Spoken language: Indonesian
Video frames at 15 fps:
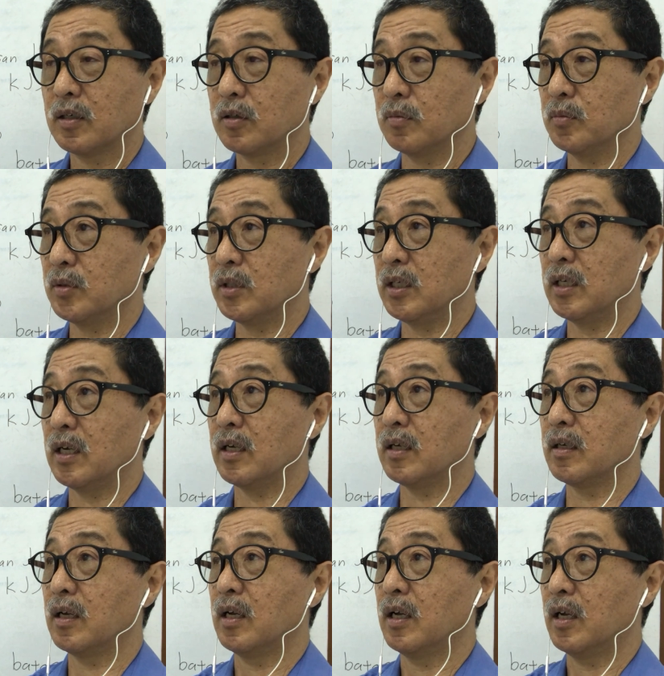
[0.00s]

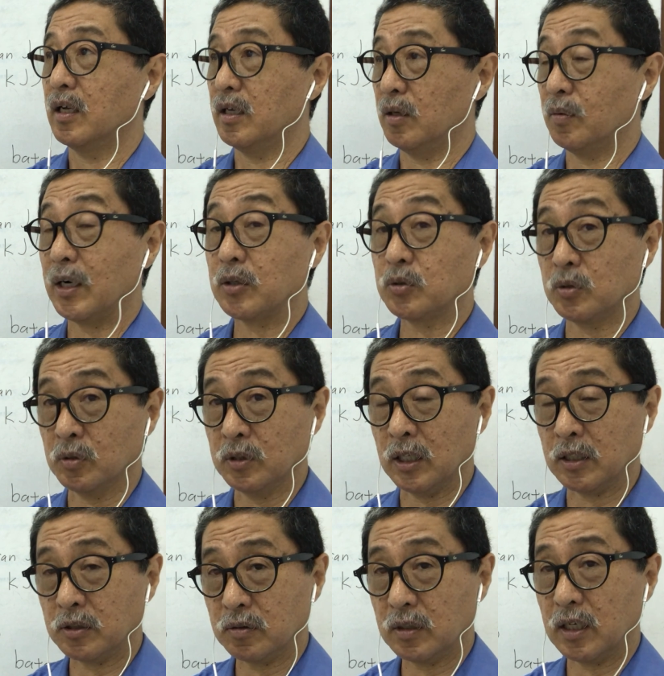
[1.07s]
kemudian eh,
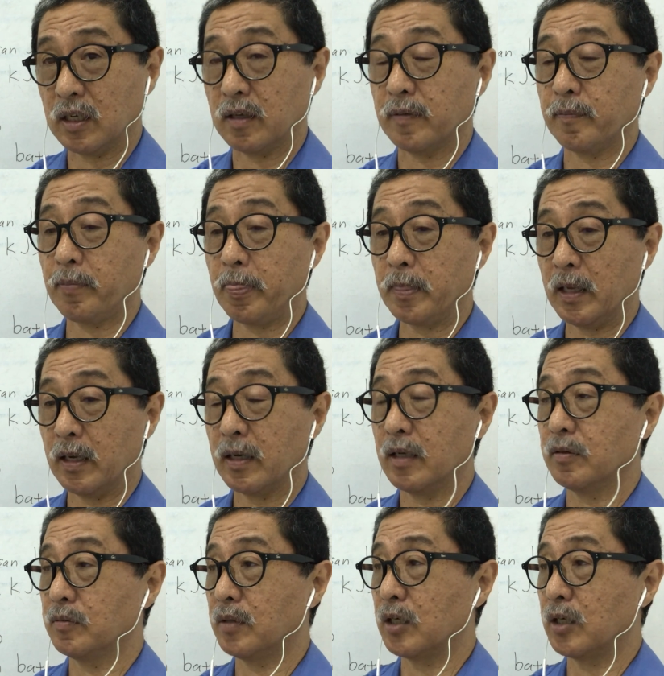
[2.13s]
waktunya juga, ya kan?